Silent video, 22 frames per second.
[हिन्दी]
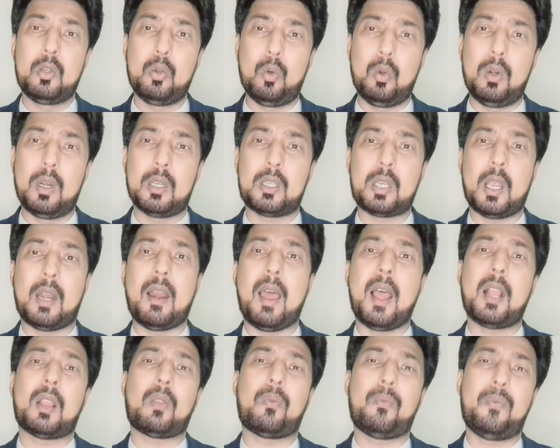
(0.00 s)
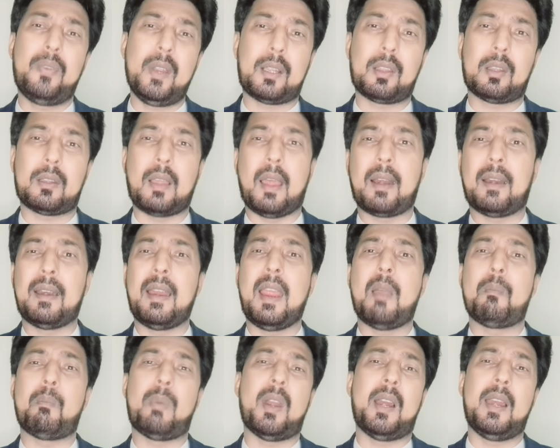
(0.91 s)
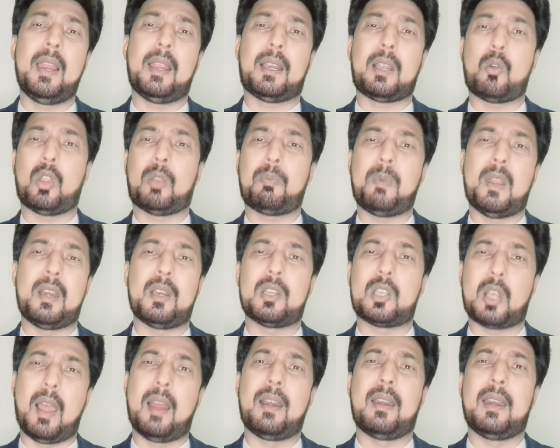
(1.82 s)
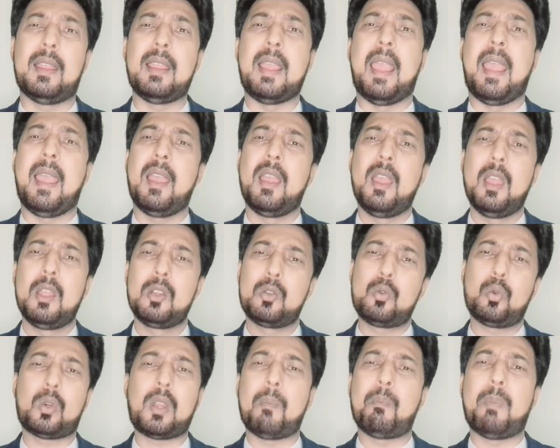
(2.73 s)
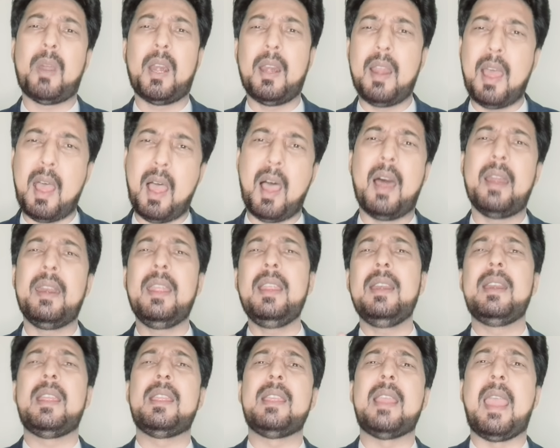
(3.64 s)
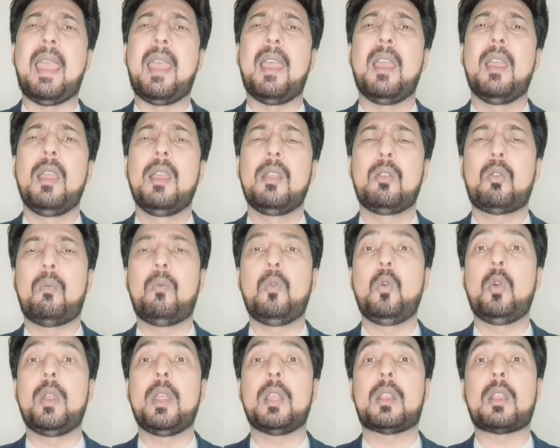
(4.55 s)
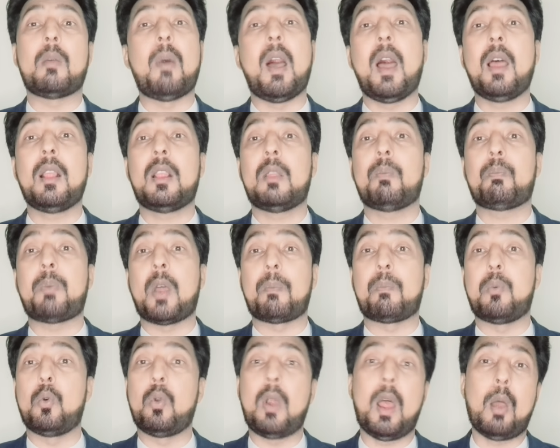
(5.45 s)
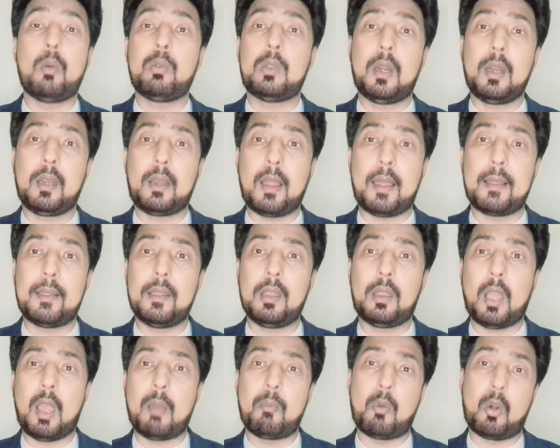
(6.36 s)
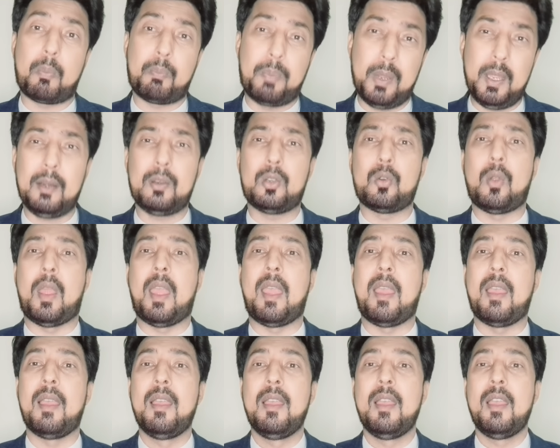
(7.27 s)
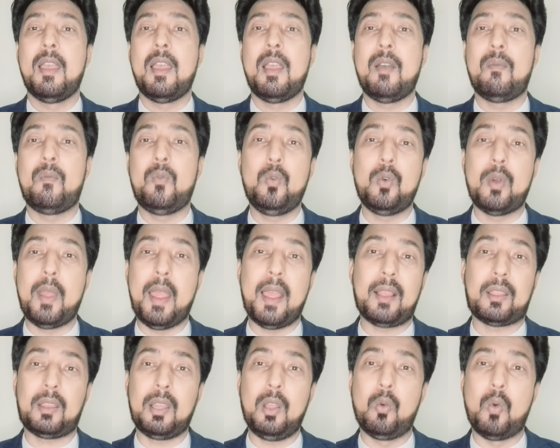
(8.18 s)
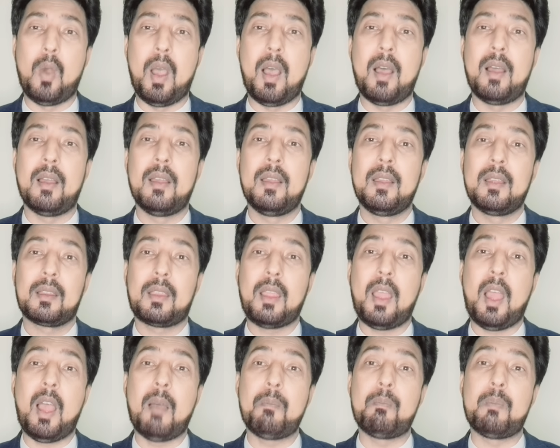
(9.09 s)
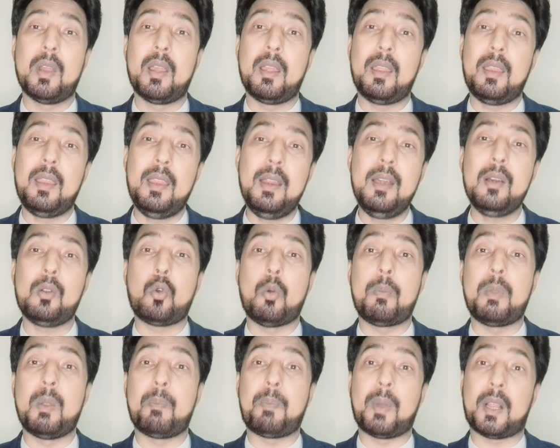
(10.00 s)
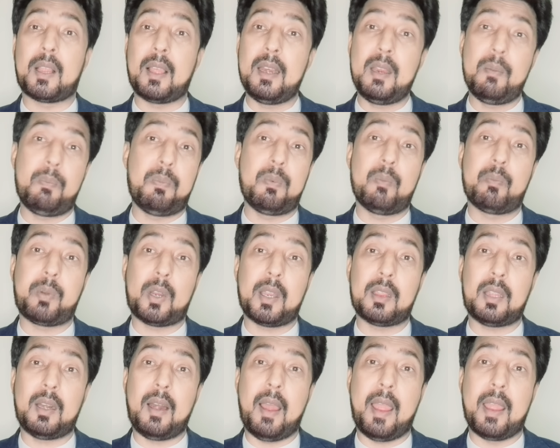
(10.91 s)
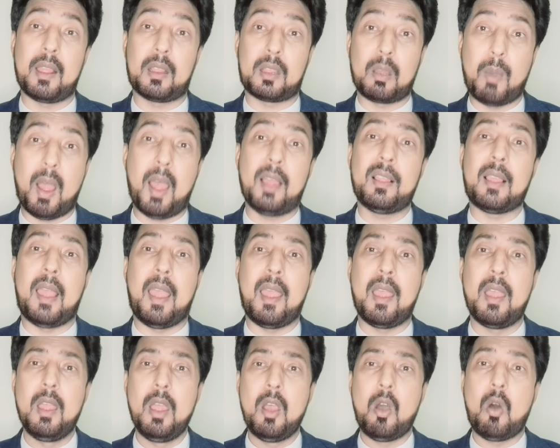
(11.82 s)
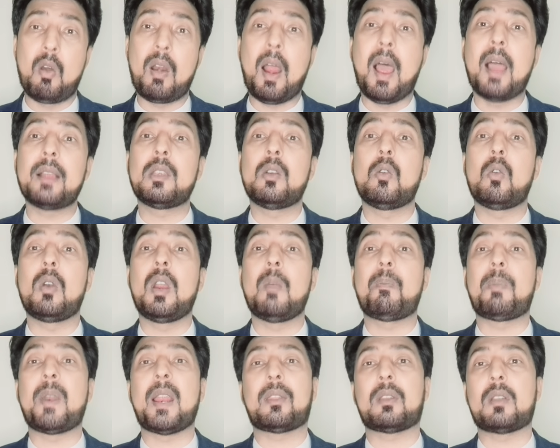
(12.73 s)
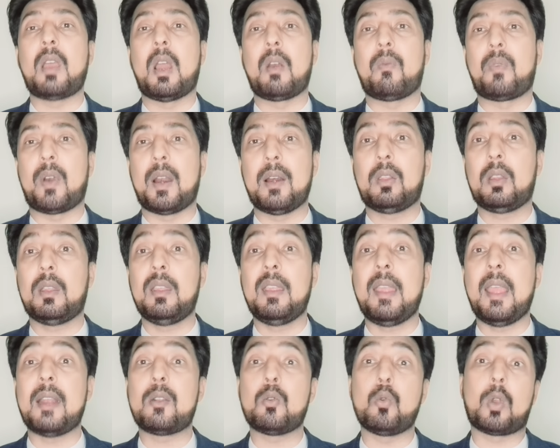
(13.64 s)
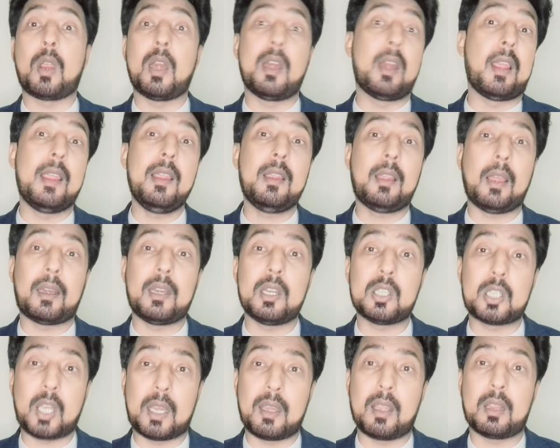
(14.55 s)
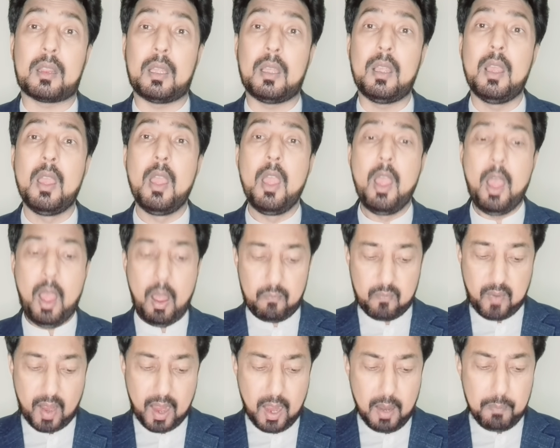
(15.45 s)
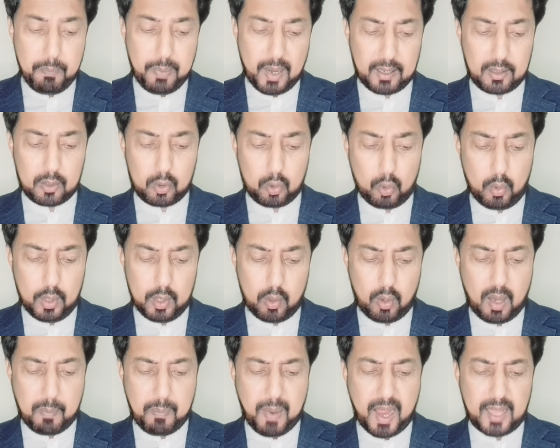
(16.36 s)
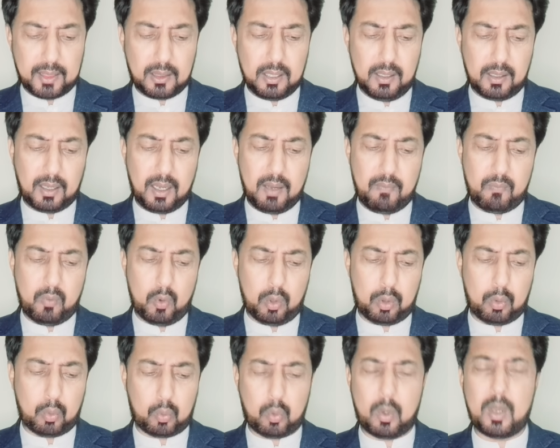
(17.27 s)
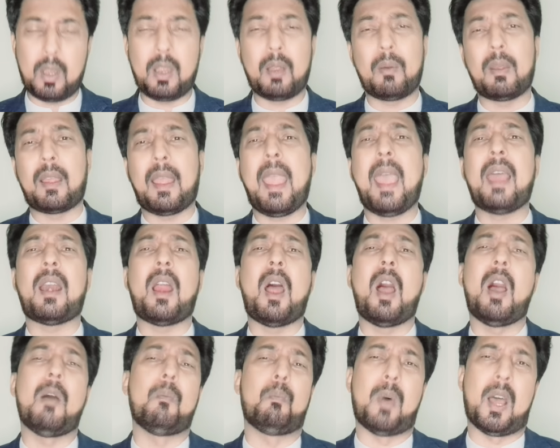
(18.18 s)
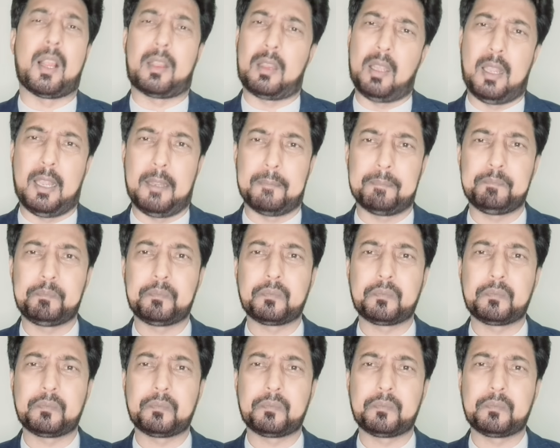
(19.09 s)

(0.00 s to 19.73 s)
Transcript: जो निशानात फिक्स कर रहे हैं बल्ले का उस पर निशान नहीं है चूंकि बल्ला आने ही नहीं है तो वो एतमाद पर पूरा उतरे काजी साहब और फिर जो है वो ऐसे हुआ कि अब इनको भी पता नहीं कितना अतमाद है और आज इन्होंने प्रेस कॉन्फ्रेंस की है जो कि नहीं करनी चाहिए थी अब वहां पर जो इन्होंने बातें की वो तो कोई गैर आम बातें हैं